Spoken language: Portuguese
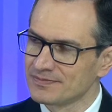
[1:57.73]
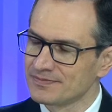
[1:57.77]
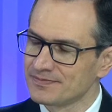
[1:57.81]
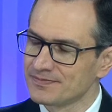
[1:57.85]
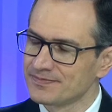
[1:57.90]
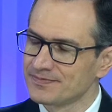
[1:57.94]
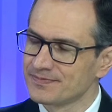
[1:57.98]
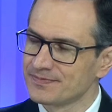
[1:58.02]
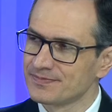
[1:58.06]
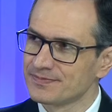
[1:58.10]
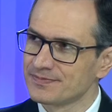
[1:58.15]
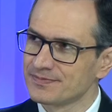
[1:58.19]

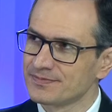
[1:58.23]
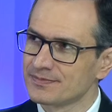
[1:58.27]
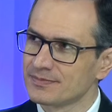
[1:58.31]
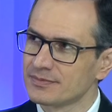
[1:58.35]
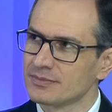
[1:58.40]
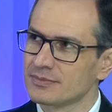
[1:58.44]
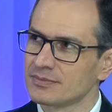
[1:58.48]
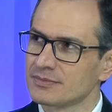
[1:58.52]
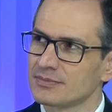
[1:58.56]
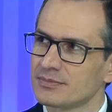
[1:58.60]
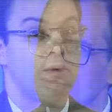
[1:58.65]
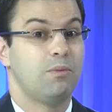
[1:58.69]
Bem, tem que
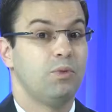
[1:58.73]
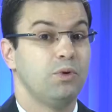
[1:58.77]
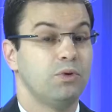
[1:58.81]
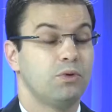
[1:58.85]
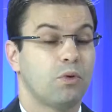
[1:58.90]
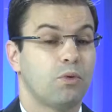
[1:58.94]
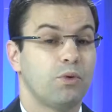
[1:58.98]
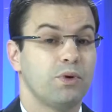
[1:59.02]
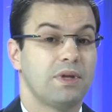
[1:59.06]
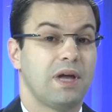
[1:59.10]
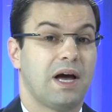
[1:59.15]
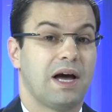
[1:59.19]
sempre tomar
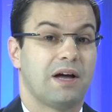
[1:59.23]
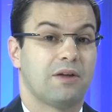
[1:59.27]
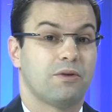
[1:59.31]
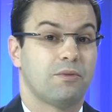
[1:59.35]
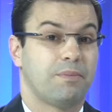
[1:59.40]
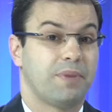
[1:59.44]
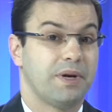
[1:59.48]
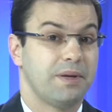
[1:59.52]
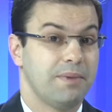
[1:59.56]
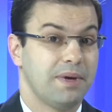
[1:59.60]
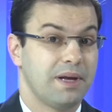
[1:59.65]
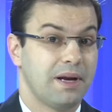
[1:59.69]
muito cuidado.
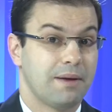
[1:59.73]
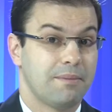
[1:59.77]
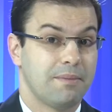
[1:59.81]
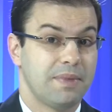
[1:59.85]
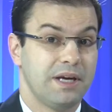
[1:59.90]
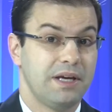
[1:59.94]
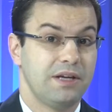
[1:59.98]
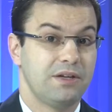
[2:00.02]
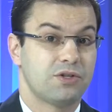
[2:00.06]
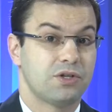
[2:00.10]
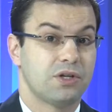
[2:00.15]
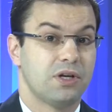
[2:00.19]

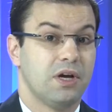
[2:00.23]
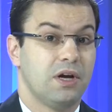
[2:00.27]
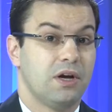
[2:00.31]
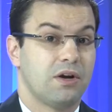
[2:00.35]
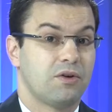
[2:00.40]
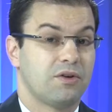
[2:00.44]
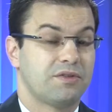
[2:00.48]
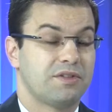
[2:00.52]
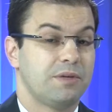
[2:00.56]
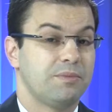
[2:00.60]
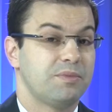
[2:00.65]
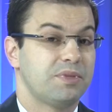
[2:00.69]
Primeiramente,
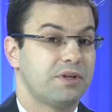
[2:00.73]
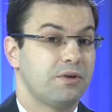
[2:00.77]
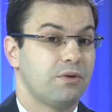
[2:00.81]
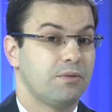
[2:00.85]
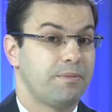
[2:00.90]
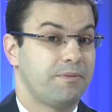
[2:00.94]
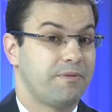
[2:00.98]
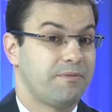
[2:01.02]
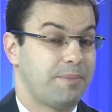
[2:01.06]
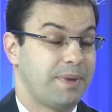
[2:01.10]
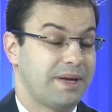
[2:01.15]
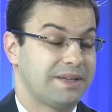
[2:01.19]
nós temos que
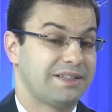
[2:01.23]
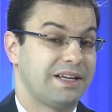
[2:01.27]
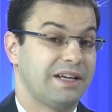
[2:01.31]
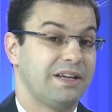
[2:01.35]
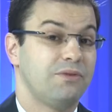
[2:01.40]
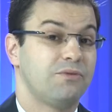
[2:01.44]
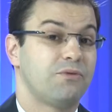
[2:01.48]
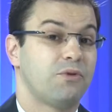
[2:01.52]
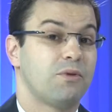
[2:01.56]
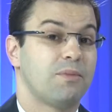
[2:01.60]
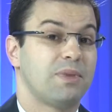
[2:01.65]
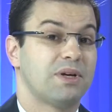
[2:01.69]
passar
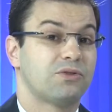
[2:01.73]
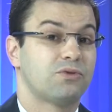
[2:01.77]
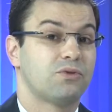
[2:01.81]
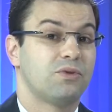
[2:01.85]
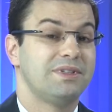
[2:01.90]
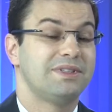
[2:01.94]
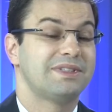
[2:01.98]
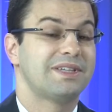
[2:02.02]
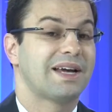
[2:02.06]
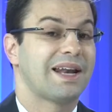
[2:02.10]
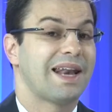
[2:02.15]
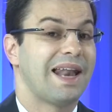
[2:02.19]

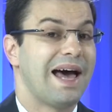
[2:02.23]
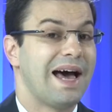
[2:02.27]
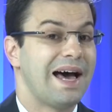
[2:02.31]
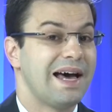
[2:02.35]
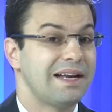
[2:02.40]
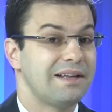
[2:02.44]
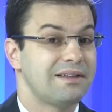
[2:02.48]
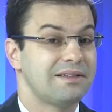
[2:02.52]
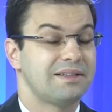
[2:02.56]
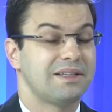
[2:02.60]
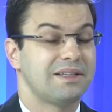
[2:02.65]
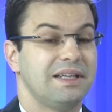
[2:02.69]
informações
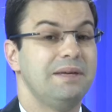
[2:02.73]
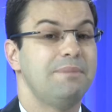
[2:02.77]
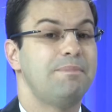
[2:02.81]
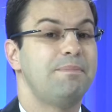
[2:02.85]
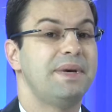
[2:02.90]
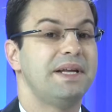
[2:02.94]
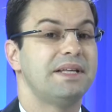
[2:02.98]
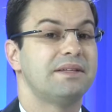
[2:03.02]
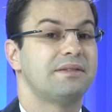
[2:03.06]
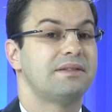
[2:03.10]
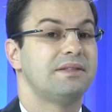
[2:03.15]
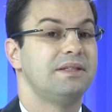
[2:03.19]
claras
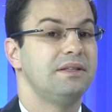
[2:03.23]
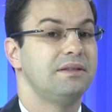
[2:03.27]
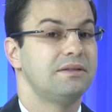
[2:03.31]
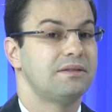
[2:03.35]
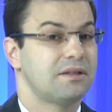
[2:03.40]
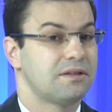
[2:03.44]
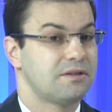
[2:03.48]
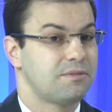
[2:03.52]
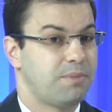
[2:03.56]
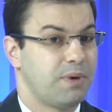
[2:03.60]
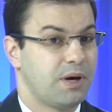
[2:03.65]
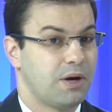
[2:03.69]

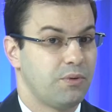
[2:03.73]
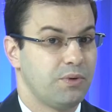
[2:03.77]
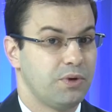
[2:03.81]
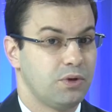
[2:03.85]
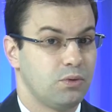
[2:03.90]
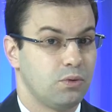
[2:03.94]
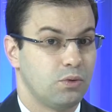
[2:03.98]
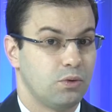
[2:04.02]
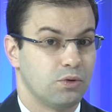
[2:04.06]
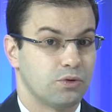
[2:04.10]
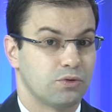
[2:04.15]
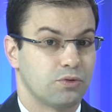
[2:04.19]
precisas para o
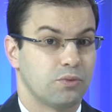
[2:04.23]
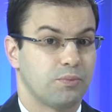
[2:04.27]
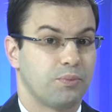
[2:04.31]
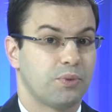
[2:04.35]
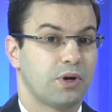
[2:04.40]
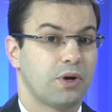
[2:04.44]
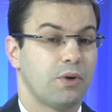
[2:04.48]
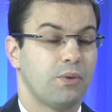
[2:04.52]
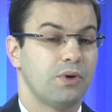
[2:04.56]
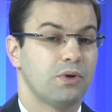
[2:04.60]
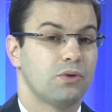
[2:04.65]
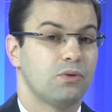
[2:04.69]
idoso,
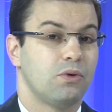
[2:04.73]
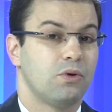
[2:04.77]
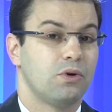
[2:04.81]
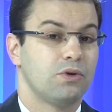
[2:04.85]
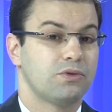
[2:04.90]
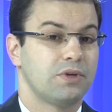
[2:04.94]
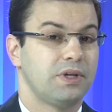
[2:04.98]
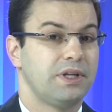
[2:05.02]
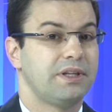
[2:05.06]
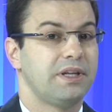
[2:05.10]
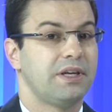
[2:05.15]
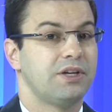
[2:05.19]
porque o
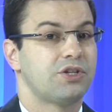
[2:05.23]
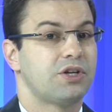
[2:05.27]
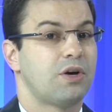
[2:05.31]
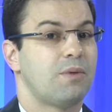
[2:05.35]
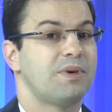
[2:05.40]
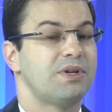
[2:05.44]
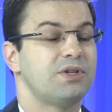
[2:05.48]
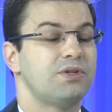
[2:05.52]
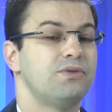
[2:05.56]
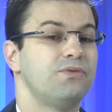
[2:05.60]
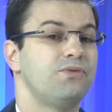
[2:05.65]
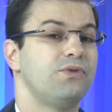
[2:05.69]
idoso ele tem já
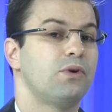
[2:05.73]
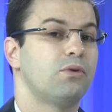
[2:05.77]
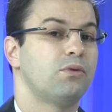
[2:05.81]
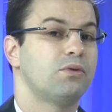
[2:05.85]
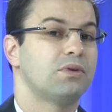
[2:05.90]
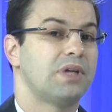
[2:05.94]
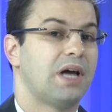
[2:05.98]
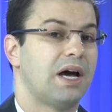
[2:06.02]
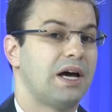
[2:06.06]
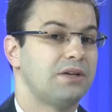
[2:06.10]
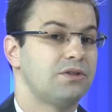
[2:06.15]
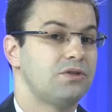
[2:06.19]
uma
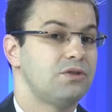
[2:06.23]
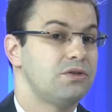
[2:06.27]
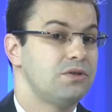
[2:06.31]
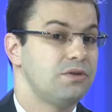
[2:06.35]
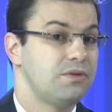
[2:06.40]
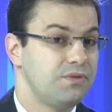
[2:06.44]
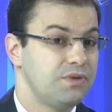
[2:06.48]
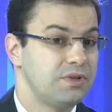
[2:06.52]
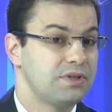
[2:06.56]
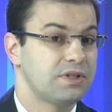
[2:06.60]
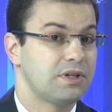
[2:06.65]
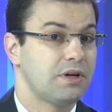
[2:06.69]
dificuldade
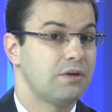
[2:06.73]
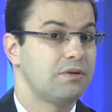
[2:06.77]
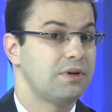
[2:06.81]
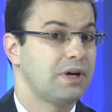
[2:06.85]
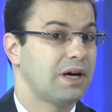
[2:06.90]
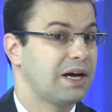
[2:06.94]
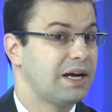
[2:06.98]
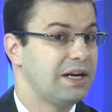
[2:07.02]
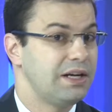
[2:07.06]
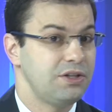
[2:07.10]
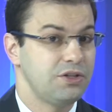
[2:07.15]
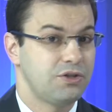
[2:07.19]
de visão na
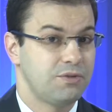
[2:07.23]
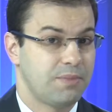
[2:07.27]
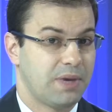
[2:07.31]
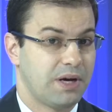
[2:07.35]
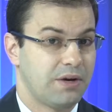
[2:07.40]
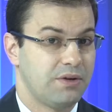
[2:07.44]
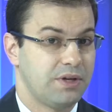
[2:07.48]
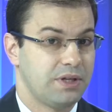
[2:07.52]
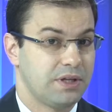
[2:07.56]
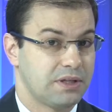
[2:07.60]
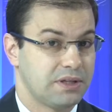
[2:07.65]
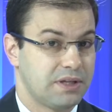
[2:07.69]
grande
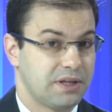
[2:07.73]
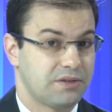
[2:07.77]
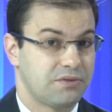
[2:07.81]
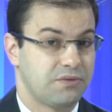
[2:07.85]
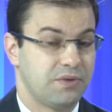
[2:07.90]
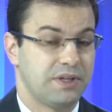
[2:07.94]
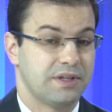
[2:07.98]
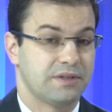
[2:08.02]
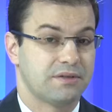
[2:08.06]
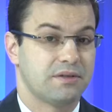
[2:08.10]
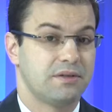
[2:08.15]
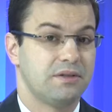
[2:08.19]
maioria das
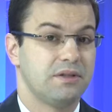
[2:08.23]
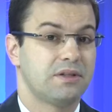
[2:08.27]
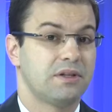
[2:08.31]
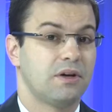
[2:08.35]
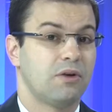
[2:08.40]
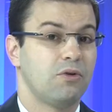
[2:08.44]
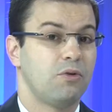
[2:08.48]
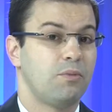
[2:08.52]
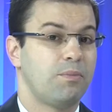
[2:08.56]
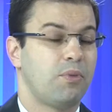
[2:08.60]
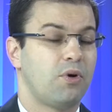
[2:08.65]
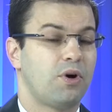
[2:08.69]
vezes.
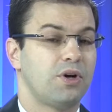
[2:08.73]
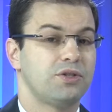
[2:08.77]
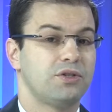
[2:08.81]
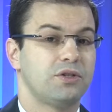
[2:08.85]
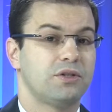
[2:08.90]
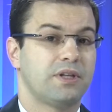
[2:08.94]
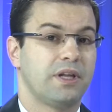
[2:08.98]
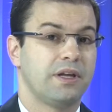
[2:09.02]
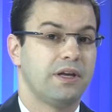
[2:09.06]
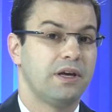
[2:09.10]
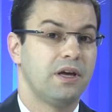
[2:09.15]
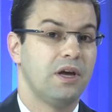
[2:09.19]
Então, não pode
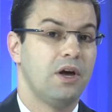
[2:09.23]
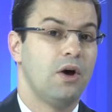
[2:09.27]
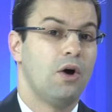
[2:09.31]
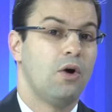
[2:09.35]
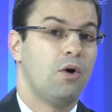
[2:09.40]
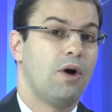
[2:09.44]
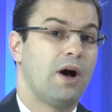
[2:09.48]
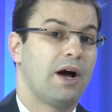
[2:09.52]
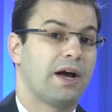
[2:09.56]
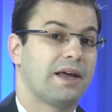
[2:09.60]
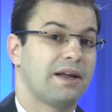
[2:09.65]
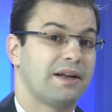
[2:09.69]
ter
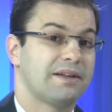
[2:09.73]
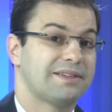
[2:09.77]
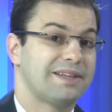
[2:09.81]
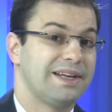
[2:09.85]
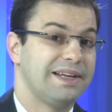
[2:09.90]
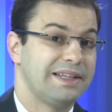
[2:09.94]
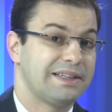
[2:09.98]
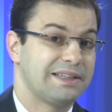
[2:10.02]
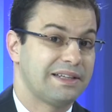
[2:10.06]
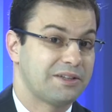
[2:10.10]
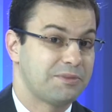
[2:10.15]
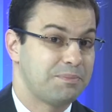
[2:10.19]
aquelas
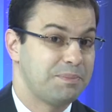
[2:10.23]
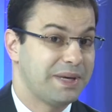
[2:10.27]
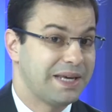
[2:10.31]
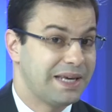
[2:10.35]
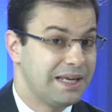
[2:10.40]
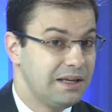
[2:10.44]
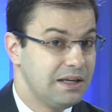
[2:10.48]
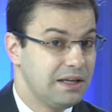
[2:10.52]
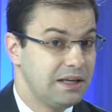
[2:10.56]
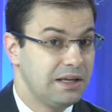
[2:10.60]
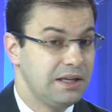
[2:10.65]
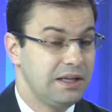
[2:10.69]
letras
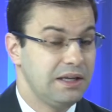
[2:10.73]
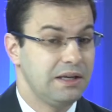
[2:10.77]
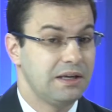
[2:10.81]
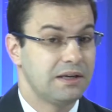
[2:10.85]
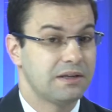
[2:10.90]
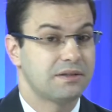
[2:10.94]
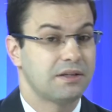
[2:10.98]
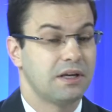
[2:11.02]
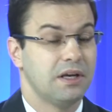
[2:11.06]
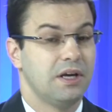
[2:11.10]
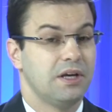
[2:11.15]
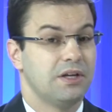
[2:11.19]

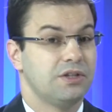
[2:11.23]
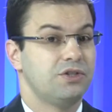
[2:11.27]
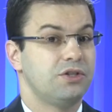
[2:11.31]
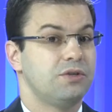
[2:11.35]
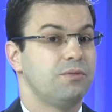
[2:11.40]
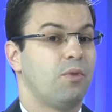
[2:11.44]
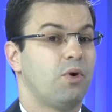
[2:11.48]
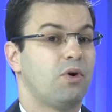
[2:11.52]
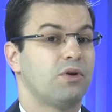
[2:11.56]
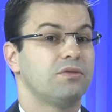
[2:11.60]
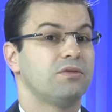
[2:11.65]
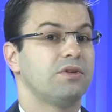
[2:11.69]
pequenininhas de
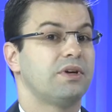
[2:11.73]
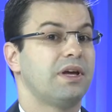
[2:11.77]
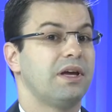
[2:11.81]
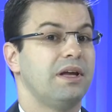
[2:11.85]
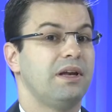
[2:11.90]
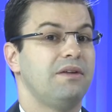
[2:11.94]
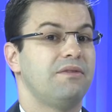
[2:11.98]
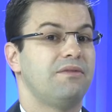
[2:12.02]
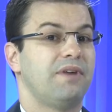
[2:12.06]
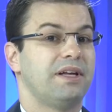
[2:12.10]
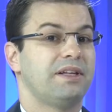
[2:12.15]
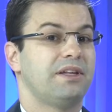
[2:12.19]
modo que
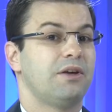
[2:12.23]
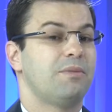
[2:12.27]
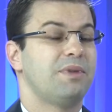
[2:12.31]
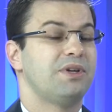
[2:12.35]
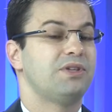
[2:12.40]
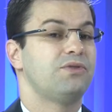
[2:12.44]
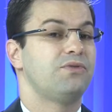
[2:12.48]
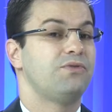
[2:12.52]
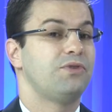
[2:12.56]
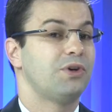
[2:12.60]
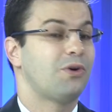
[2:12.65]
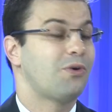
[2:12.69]
ele vai ter um uma
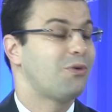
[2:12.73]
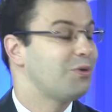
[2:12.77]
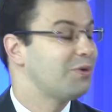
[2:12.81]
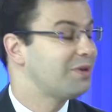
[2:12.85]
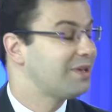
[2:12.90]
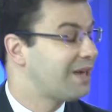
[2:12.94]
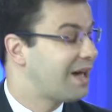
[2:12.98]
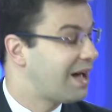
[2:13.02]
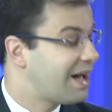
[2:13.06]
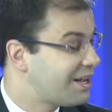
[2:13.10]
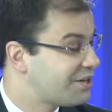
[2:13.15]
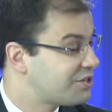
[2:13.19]
contrato,
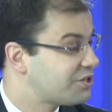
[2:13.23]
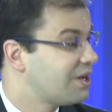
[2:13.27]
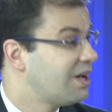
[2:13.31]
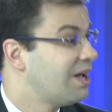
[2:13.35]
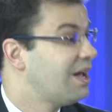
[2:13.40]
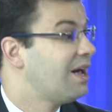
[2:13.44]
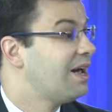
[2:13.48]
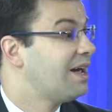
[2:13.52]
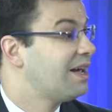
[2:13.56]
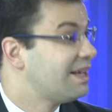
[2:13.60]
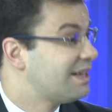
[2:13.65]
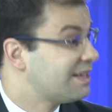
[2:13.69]
dificuldade. Por exemplo.